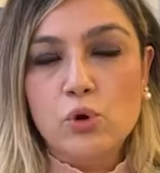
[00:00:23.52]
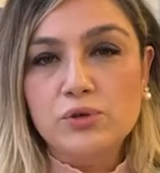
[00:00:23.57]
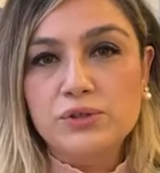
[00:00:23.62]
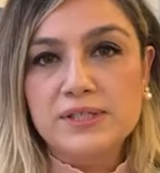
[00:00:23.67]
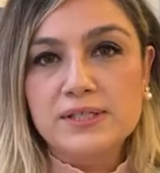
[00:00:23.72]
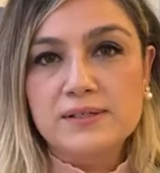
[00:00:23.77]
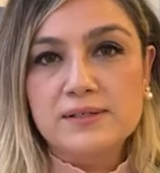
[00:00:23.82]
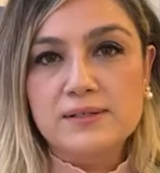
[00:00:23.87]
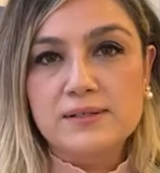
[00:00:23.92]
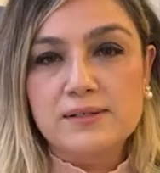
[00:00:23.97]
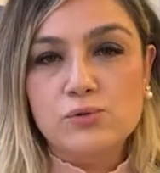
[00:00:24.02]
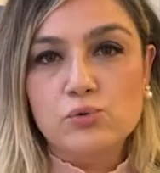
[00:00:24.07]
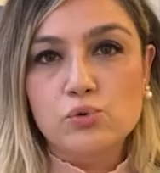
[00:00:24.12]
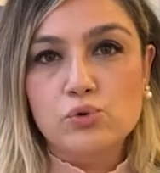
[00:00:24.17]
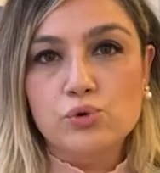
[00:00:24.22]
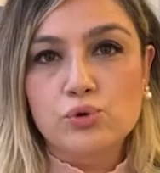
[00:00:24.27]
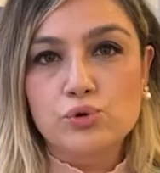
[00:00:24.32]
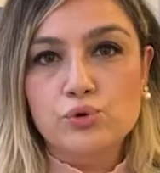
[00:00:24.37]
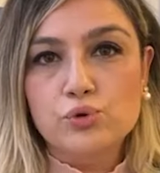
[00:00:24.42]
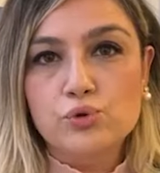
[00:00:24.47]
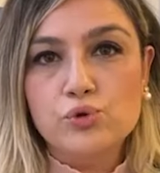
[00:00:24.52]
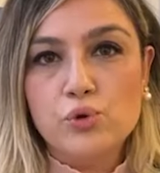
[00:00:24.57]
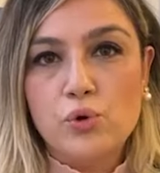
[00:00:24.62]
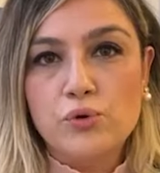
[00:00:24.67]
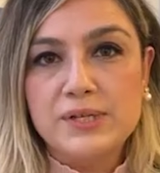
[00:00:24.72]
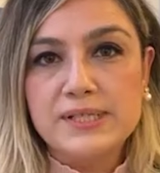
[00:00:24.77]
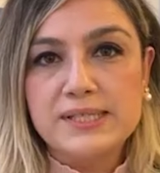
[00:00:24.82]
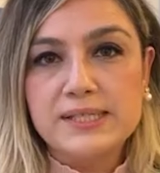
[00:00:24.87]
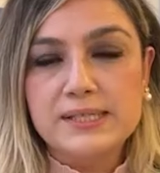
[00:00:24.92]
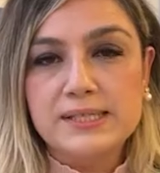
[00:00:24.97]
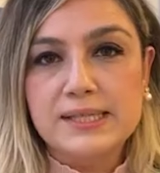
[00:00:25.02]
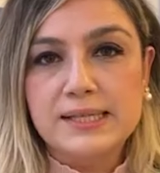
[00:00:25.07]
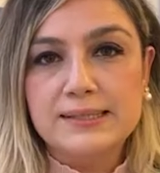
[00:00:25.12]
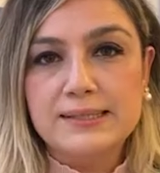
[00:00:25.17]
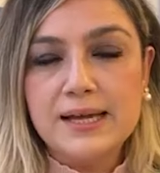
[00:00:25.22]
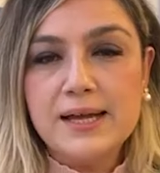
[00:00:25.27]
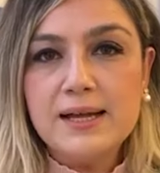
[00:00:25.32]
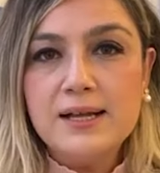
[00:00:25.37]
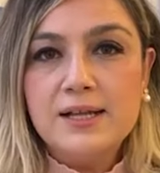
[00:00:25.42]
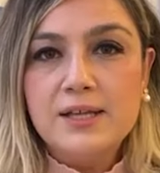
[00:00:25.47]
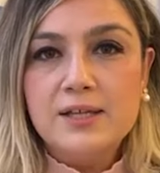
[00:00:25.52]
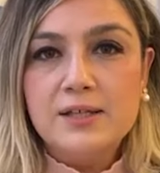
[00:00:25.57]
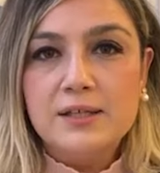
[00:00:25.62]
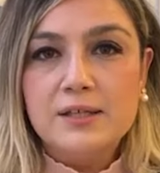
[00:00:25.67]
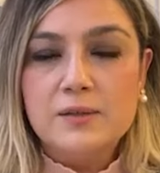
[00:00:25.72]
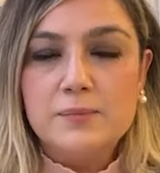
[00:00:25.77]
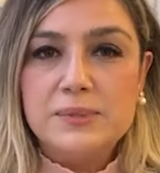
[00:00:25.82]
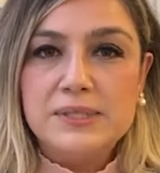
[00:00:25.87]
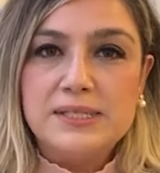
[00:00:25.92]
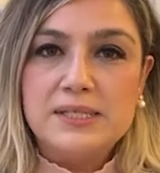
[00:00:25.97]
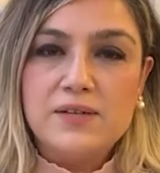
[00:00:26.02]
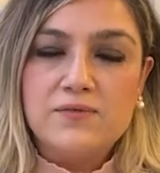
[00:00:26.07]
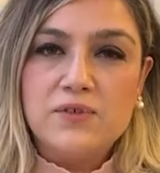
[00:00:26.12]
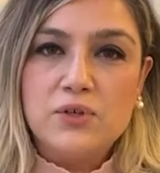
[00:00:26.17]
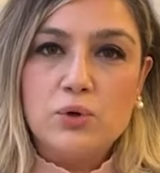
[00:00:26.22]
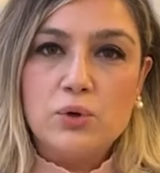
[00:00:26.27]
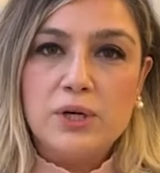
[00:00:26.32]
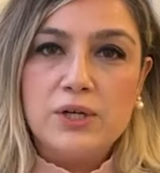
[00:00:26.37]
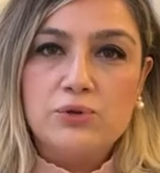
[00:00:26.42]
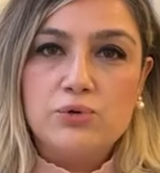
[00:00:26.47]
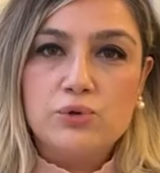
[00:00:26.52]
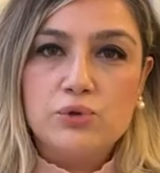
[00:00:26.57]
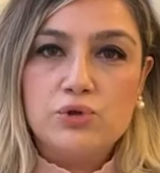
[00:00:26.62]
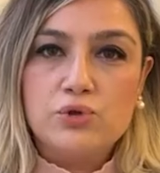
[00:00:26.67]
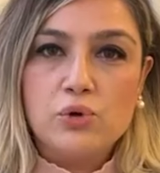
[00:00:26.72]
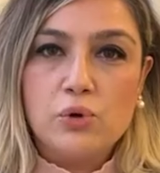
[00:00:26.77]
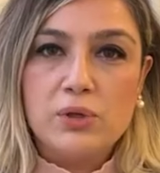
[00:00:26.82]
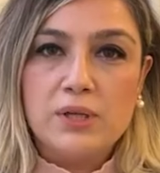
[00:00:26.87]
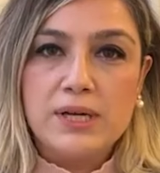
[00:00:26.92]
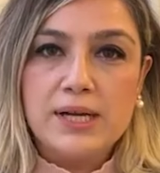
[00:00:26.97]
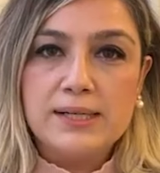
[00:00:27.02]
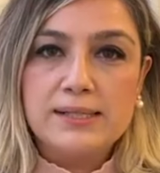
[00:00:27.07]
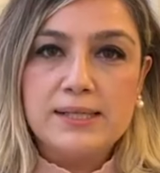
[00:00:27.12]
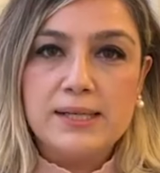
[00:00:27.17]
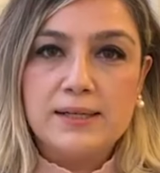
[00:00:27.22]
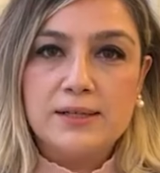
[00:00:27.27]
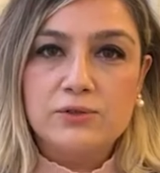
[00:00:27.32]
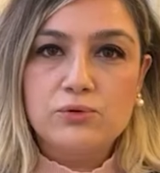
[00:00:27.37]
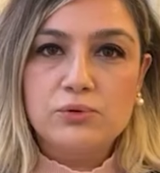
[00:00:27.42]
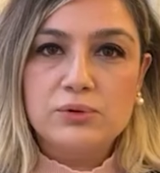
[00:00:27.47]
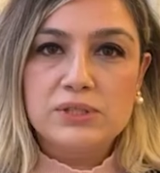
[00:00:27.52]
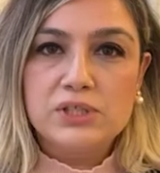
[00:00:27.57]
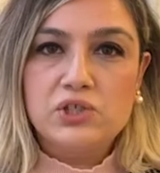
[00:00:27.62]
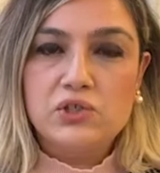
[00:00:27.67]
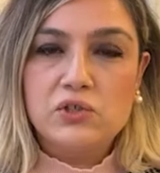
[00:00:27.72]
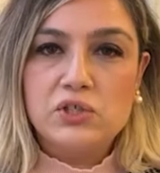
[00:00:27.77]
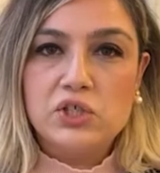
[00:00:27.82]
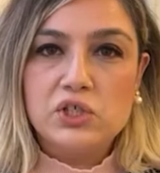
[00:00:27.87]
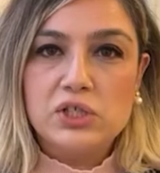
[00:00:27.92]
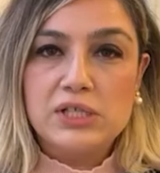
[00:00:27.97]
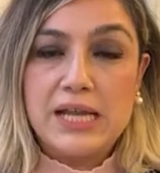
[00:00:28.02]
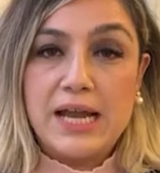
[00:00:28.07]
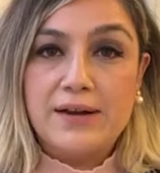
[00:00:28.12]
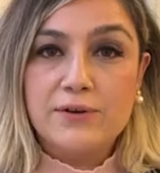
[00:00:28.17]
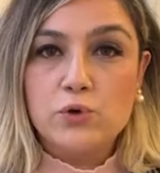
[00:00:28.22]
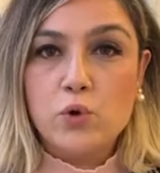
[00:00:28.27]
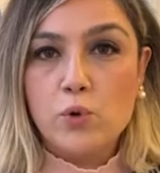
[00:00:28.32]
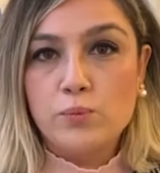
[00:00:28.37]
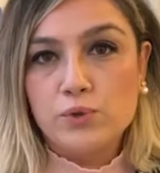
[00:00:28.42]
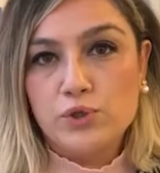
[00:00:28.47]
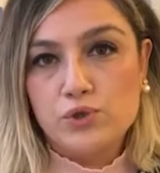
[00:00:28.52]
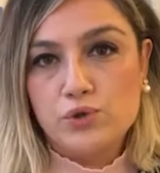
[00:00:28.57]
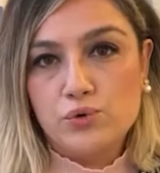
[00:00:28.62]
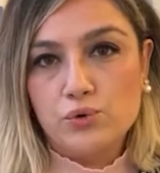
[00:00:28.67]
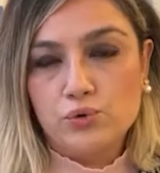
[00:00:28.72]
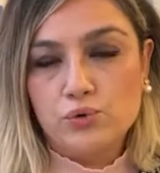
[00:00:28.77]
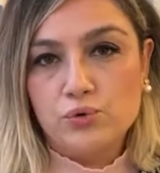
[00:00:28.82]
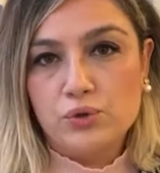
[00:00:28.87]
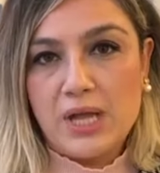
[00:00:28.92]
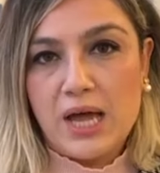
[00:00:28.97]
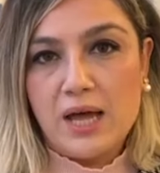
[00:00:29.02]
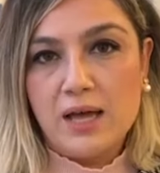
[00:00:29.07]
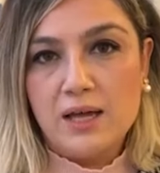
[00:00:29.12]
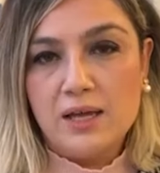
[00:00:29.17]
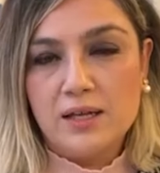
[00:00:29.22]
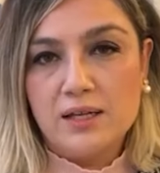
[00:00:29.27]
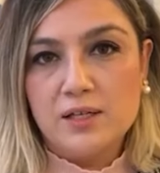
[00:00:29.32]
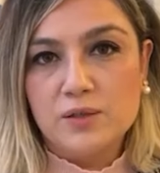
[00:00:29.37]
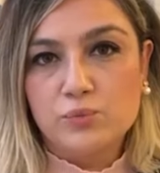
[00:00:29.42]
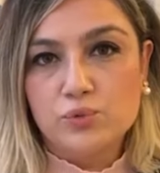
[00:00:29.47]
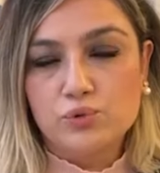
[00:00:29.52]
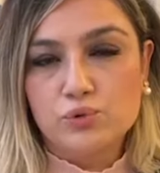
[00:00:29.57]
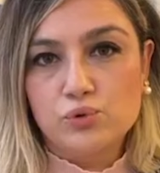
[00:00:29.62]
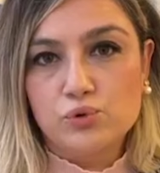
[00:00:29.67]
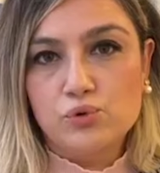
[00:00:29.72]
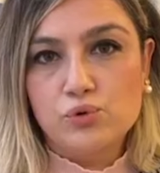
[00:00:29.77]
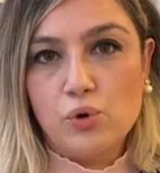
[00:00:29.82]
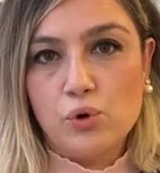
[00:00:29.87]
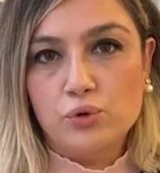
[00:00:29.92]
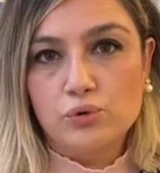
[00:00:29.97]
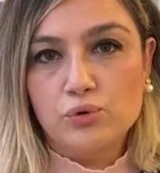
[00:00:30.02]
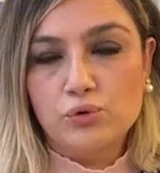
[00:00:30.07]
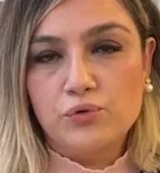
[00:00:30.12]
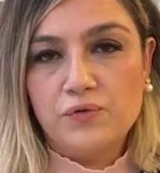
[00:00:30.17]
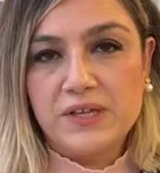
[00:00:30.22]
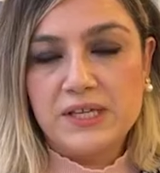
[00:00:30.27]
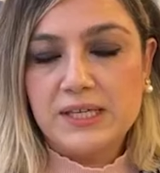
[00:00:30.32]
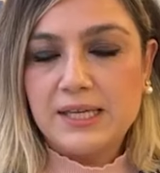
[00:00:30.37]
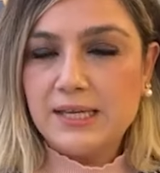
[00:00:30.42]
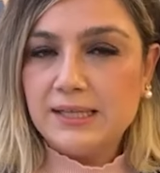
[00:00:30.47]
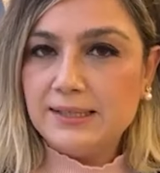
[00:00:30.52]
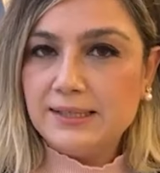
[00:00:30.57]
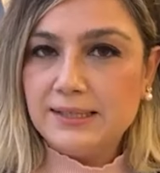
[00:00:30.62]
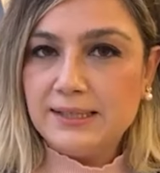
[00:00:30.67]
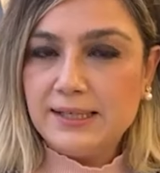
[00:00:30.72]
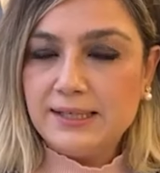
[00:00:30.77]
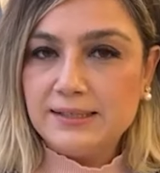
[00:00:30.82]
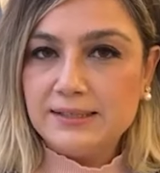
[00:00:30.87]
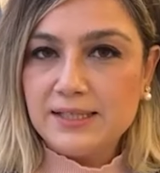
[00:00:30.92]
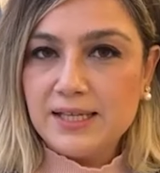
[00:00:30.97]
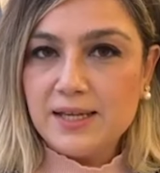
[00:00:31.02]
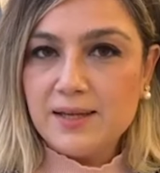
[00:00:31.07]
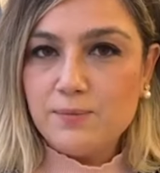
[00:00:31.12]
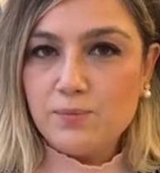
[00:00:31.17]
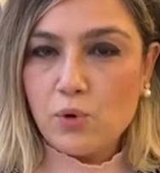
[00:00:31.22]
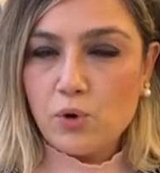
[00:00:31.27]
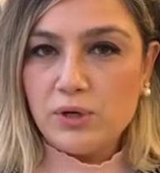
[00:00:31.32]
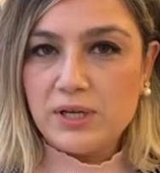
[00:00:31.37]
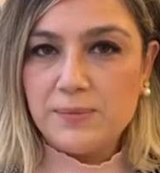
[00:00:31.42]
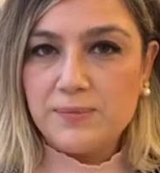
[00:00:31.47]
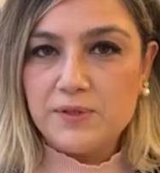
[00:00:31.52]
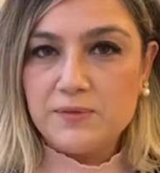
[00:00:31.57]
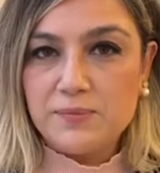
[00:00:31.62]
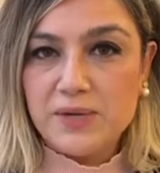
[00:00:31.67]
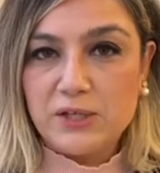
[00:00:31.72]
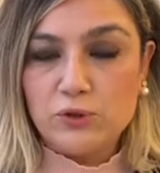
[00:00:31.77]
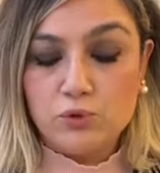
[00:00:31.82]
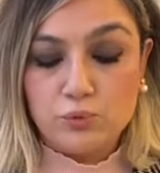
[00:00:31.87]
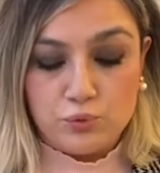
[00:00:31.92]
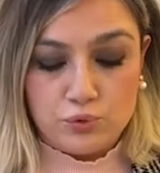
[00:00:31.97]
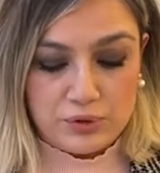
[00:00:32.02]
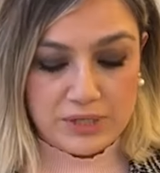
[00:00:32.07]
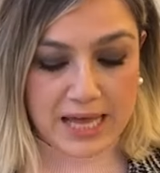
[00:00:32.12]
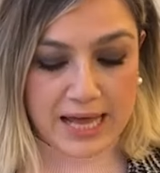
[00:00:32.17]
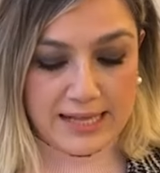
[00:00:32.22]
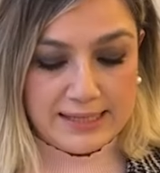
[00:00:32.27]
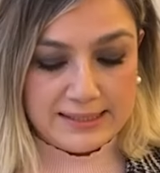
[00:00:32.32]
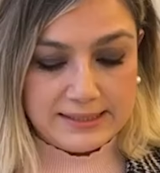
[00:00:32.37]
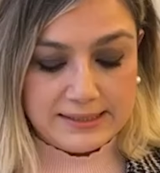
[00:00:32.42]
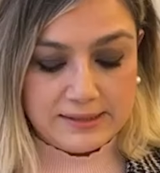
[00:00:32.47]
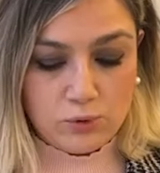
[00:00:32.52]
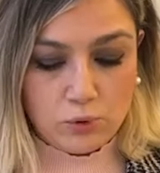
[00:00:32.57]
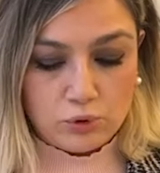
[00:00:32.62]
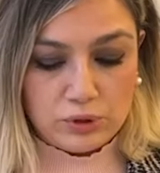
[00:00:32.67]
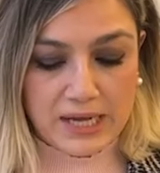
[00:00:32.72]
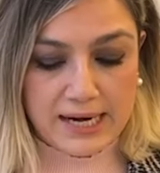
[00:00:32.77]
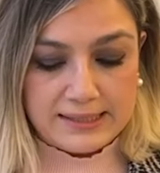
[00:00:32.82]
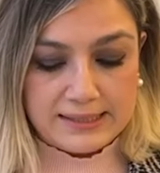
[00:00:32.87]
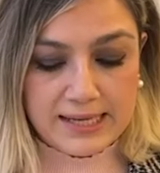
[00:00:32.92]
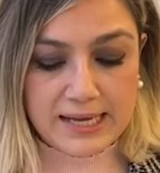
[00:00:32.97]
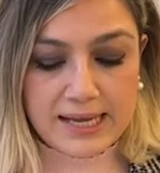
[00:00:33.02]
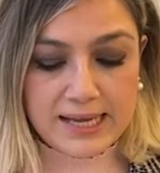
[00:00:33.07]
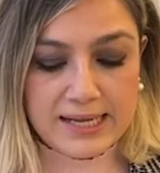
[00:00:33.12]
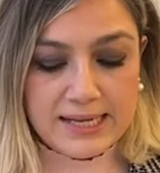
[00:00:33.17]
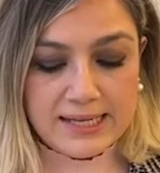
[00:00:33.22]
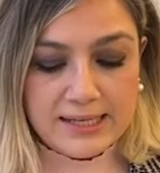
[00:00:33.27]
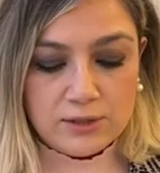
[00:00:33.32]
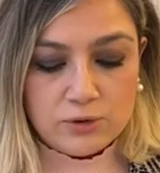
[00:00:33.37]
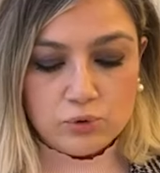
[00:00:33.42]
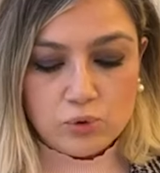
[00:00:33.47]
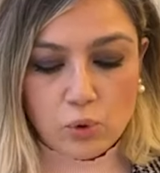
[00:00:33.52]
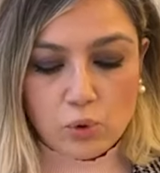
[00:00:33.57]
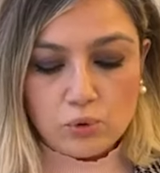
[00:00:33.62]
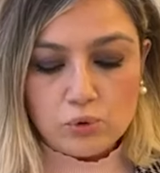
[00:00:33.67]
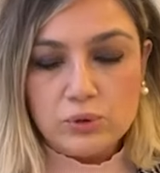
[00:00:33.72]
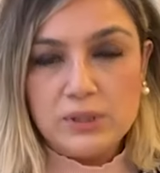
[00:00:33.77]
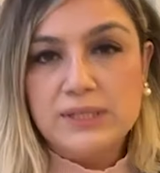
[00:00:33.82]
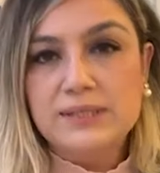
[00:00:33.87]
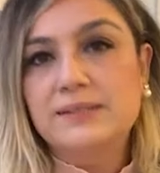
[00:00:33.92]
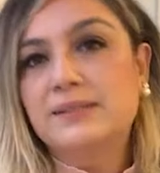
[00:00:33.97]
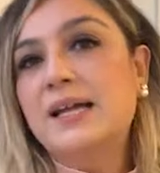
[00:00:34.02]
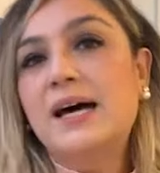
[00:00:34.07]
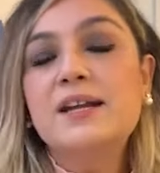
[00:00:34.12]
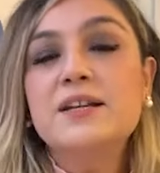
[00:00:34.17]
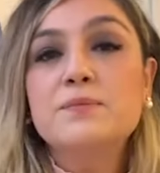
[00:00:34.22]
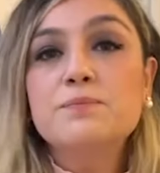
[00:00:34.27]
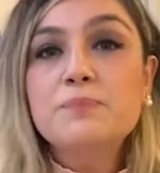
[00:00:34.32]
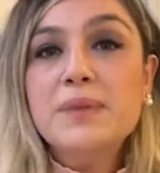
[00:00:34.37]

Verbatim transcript: Reuters duyurdu. Sonrasında da biz de VOA Türkçe olarak Senato Dış İlişkiler Komisyonu'na bunu sorduk ve kendi kendilerine böyle bir mektubun geldiğini onlar da doğruladılar.